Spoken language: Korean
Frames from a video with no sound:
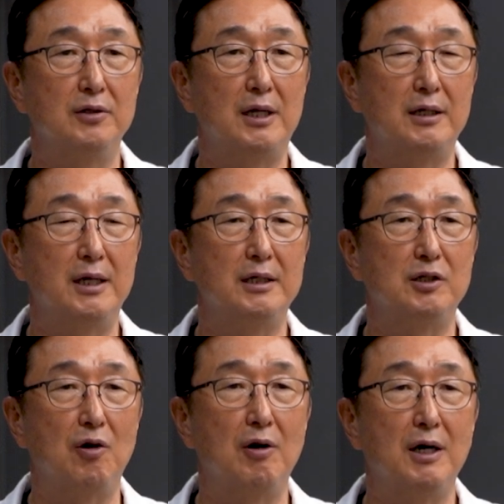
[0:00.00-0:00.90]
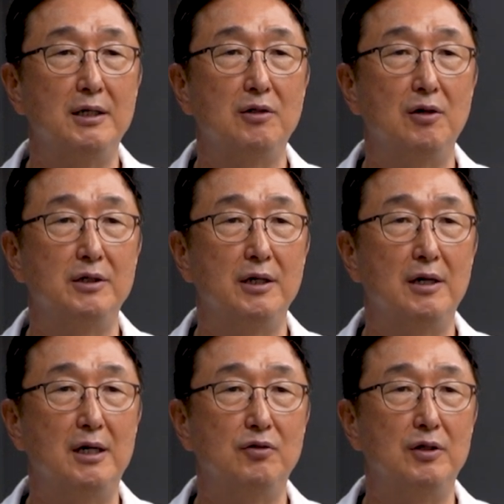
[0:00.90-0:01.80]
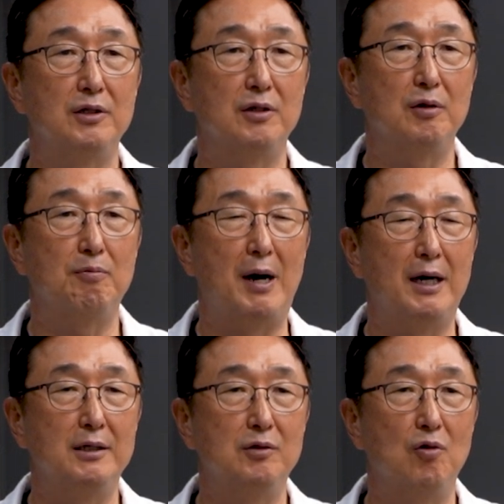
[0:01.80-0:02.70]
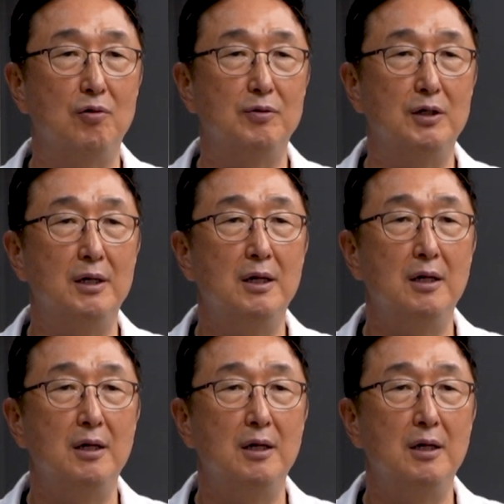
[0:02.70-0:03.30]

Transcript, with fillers: 상당히 정확한 절제를 할 수 있어서 많은 도움을